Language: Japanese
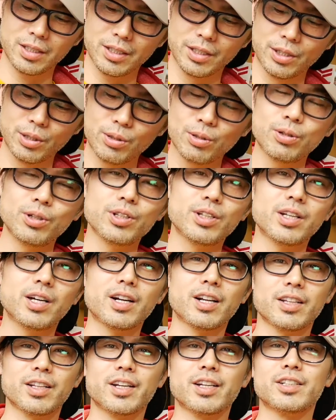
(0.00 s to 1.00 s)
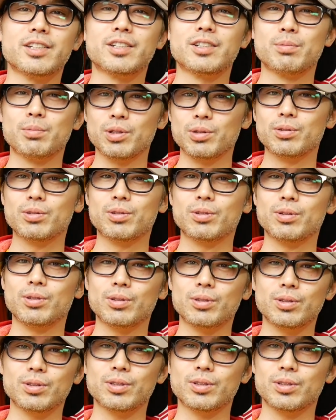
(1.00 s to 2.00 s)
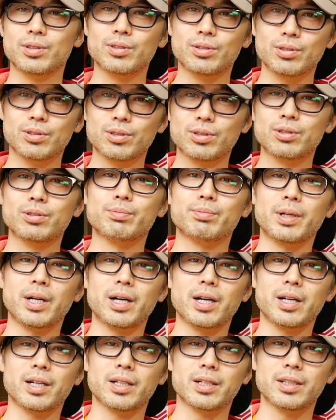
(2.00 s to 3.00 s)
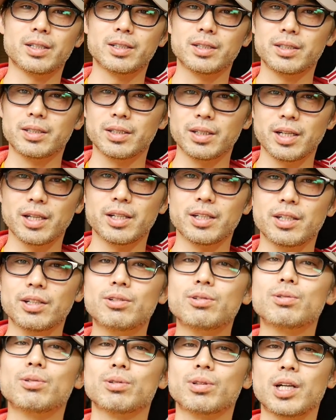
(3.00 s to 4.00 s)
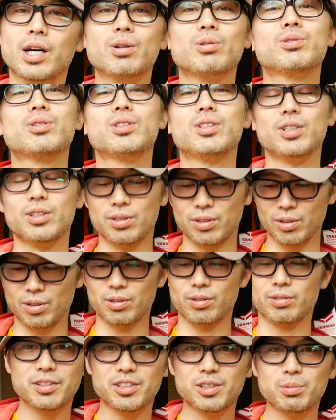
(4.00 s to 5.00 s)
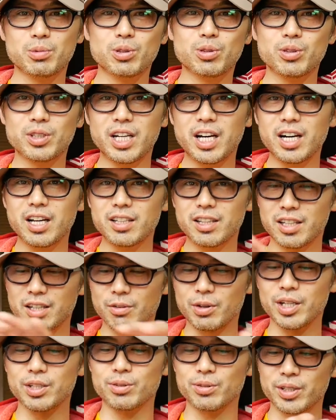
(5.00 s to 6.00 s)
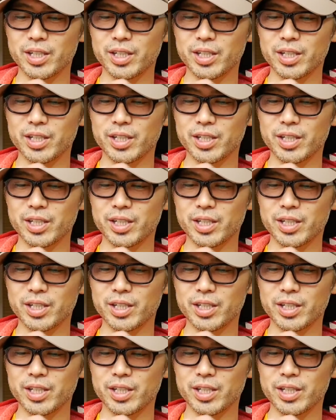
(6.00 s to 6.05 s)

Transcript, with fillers: 旅行行ったらね地元のスーパーね行くの楽しいですよ地元ならではの